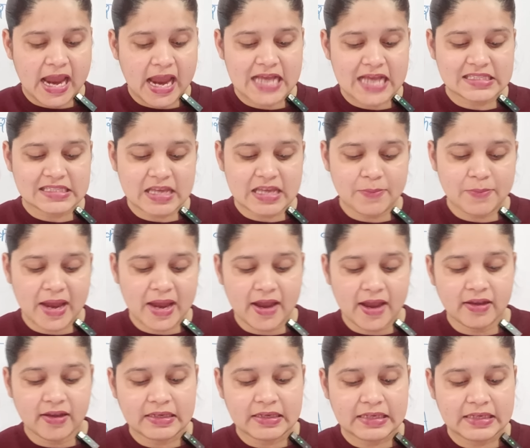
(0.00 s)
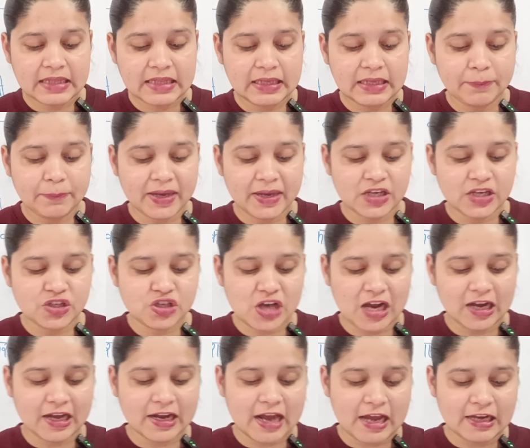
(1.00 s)
ऐसे में यदि परीक्षा
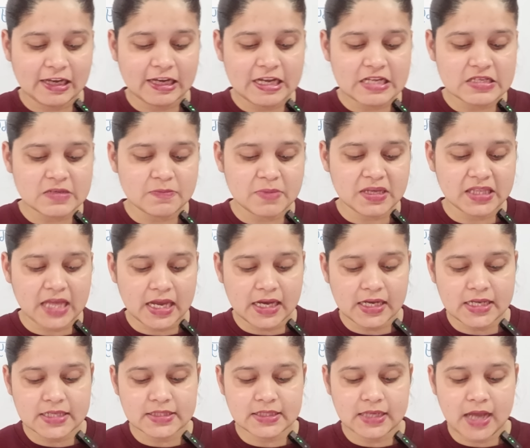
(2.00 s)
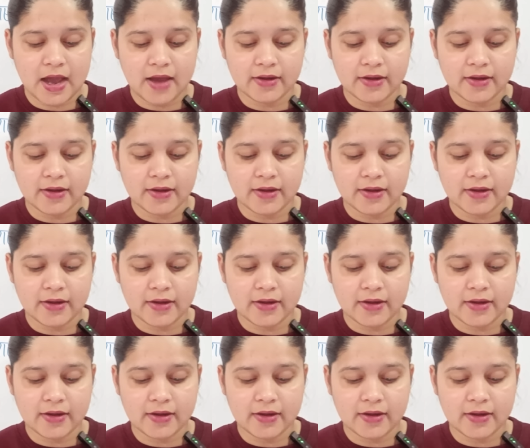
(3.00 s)
कराने की जिम्मेदारी किसी